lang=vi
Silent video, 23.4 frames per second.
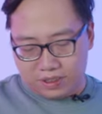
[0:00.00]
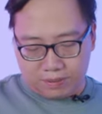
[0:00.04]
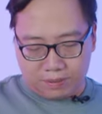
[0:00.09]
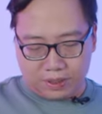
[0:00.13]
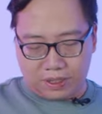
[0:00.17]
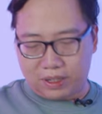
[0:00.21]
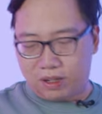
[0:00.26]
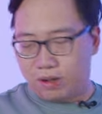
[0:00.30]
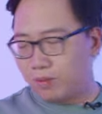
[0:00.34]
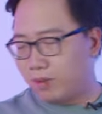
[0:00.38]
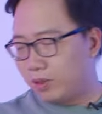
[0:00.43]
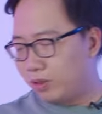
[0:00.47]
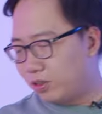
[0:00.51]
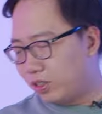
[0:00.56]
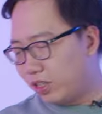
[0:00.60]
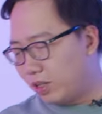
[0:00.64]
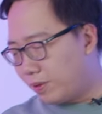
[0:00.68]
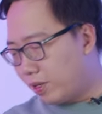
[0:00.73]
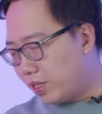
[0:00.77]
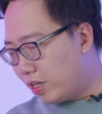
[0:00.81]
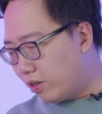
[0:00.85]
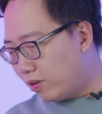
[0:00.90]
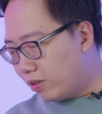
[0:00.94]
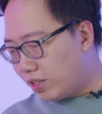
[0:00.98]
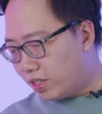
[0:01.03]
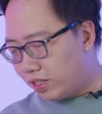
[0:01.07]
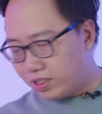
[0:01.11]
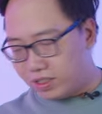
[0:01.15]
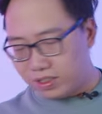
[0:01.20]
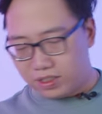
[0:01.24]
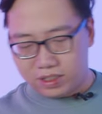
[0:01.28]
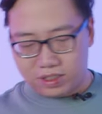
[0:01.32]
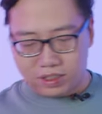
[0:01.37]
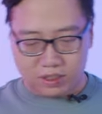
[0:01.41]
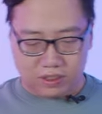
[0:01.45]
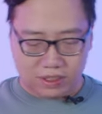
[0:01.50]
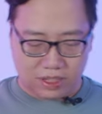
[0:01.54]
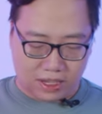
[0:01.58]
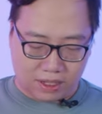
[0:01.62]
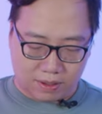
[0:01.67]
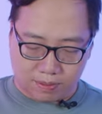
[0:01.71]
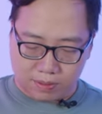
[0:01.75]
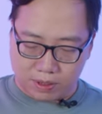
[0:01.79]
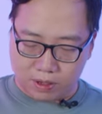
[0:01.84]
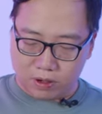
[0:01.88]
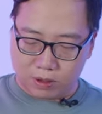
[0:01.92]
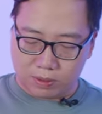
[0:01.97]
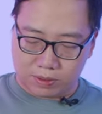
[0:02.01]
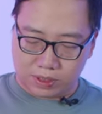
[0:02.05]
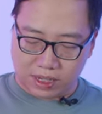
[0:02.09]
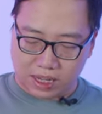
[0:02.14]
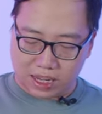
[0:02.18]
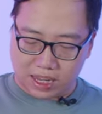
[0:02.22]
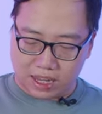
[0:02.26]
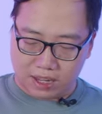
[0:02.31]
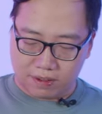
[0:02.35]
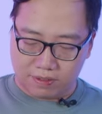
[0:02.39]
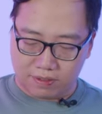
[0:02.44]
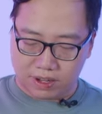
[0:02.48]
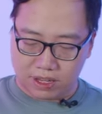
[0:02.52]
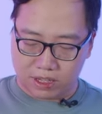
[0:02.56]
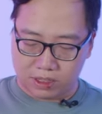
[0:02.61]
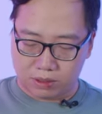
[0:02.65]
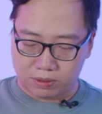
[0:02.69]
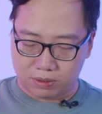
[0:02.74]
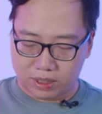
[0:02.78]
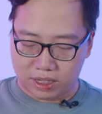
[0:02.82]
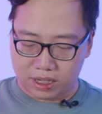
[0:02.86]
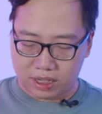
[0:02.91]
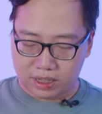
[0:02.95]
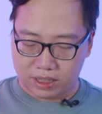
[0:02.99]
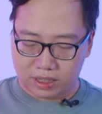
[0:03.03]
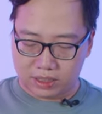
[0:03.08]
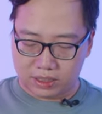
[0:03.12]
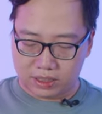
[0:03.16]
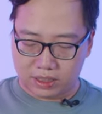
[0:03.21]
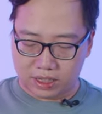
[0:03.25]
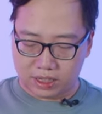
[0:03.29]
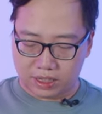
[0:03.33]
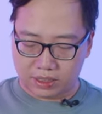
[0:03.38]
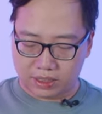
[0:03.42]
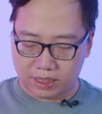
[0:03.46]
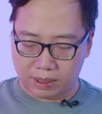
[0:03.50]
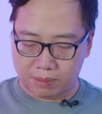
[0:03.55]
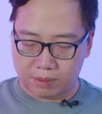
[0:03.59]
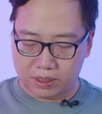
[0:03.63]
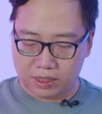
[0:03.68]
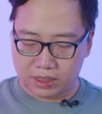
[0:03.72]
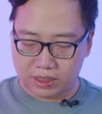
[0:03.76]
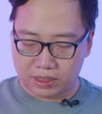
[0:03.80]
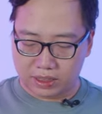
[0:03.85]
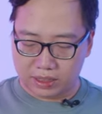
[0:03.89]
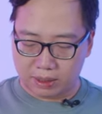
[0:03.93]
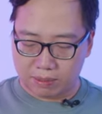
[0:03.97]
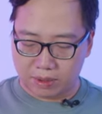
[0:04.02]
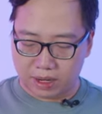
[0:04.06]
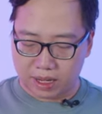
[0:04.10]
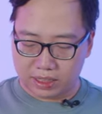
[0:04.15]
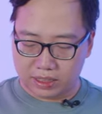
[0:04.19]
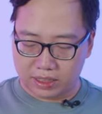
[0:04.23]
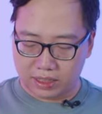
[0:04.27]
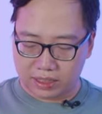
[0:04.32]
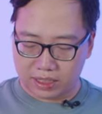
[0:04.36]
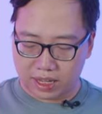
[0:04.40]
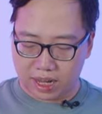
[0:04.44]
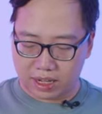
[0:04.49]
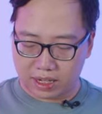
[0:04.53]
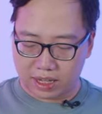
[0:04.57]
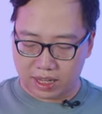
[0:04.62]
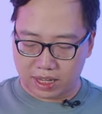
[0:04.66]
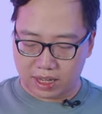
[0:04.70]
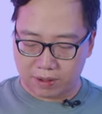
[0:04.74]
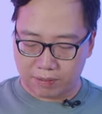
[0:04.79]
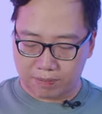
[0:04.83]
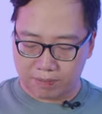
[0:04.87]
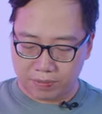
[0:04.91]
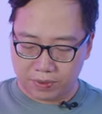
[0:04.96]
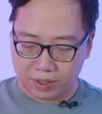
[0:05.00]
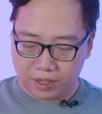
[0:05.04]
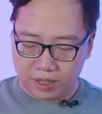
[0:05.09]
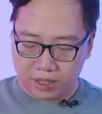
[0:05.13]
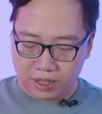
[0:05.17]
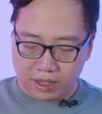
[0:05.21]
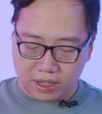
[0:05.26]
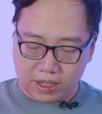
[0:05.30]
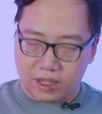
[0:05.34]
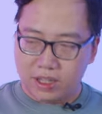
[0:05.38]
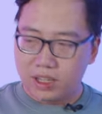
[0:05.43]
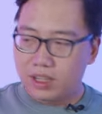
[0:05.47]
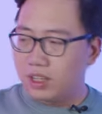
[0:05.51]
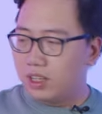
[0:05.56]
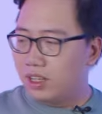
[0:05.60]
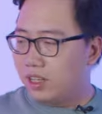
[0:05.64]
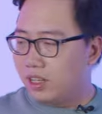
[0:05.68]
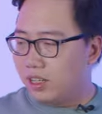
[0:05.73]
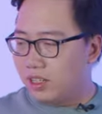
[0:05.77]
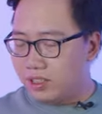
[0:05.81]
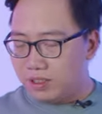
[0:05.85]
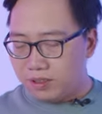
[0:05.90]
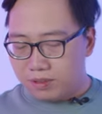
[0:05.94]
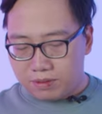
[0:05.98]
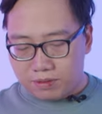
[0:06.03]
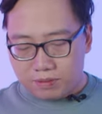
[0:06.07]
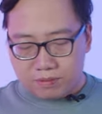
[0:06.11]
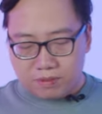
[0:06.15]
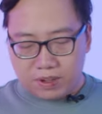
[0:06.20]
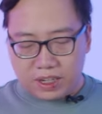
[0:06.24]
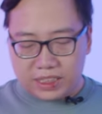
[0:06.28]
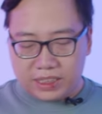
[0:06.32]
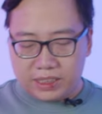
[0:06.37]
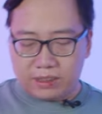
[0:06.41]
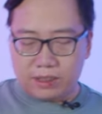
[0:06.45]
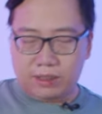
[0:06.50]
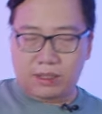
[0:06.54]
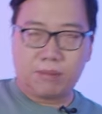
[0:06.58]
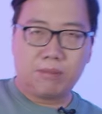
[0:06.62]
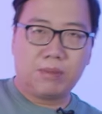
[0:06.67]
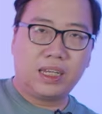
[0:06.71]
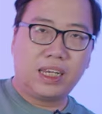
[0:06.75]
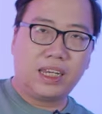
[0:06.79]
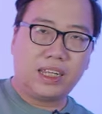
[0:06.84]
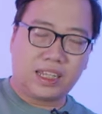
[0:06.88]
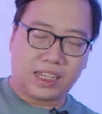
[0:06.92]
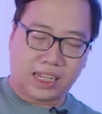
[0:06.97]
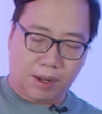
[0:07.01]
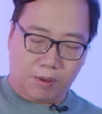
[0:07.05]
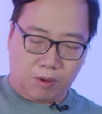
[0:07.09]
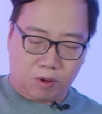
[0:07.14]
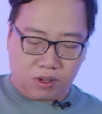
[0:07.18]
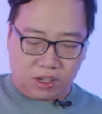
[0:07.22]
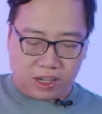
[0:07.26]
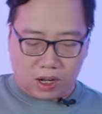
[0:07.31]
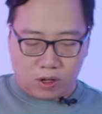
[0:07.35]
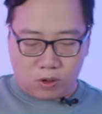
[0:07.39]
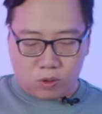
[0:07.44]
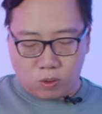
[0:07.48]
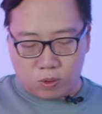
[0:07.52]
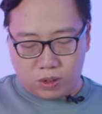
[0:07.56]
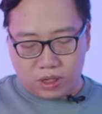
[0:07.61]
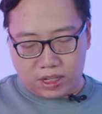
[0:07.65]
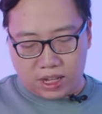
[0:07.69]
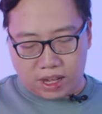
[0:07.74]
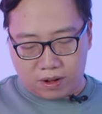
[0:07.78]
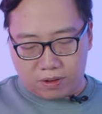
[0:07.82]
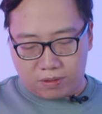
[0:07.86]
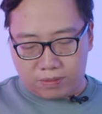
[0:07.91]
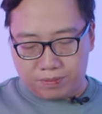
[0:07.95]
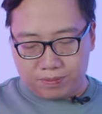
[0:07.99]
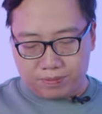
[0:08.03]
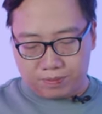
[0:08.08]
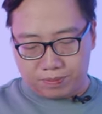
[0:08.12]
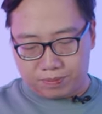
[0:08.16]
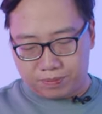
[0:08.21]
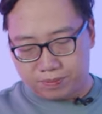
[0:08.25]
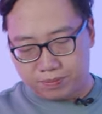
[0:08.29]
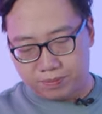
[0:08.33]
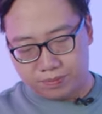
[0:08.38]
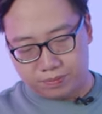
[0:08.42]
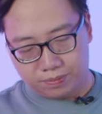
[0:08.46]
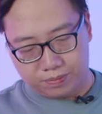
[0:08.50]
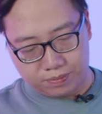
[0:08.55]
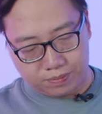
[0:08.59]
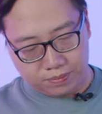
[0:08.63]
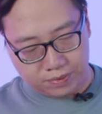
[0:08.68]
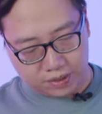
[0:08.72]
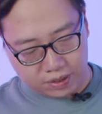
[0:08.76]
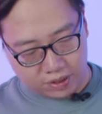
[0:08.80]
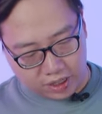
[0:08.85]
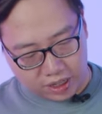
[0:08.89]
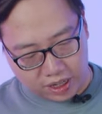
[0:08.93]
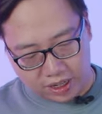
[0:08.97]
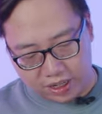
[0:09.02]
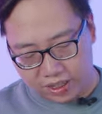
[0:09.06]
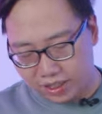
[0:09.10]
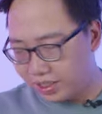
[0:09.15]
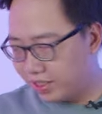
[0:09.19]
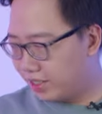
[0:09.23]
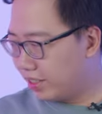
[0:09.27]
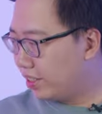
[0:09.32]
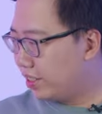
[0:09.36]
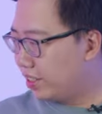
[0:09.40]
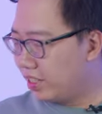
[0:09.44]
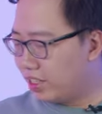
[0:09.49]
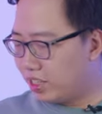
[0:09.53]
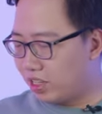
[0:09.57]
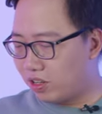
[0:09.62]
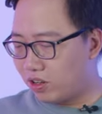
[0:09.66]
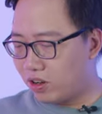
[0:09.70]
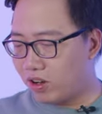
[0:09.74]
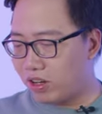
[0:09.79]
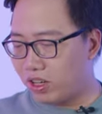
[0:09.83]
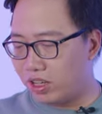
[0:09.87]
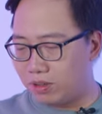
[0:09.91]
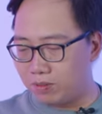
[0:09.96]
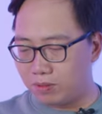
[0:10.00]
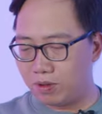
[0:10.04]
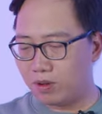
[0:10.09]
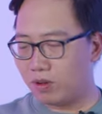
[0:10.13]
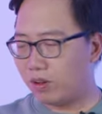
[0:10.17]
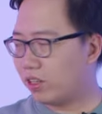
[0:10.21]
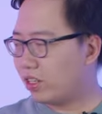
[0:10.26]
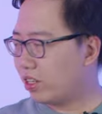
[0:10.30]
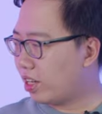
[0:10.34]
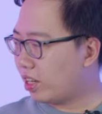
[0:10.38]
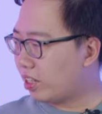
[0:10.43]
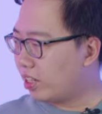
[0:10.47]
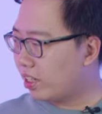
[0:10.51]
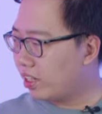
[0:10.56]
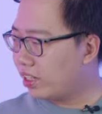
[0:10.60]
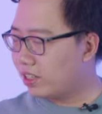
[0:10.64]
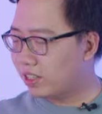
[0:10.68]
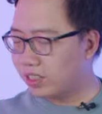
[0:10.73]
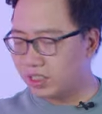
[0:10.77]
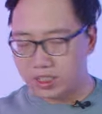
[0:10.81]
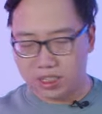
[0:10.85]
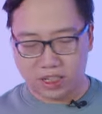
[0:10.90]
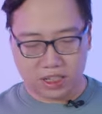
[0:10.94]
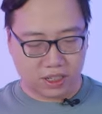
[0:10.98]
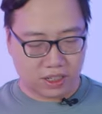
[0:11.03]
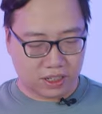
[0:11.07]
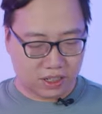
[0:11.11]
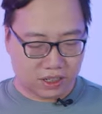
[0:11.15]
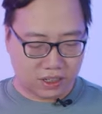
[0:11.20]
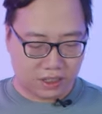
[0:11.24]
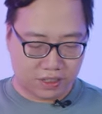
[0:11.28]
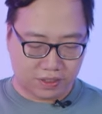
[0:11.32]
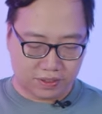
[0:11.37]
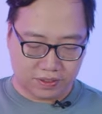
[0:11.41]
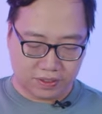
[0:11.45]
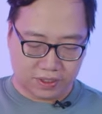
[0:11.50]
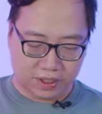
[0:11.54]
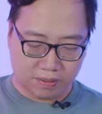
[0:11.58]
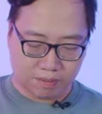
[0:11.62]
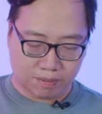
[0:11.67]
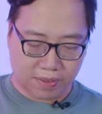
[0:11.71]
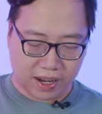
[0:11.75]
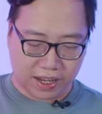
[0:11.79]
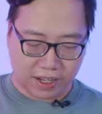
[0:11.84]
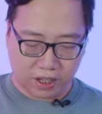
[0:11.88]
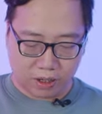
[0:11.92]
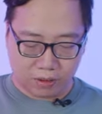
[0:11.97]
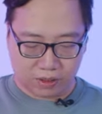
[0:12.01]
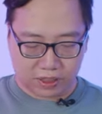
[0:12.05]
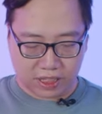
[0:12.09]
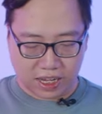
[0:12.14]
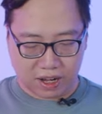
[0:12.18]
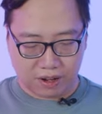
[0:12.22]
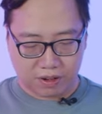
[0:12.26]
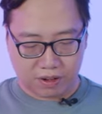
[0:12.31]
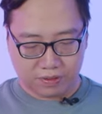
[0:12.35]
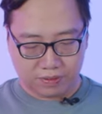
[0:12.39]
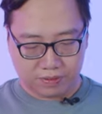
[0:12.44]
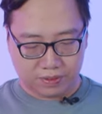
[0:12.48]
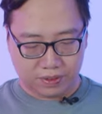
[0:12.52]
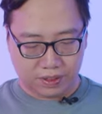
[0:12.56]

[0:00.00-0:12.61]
mình không biết tuổi đời bao nhiêu nữa ra từ mở hộp ra và chúng ta sẽ xem thử xem là chiếc cạc này với 950 nghìn anh em có cái cạc cũ như nào ok gói gói như này đi đường chết may là không sao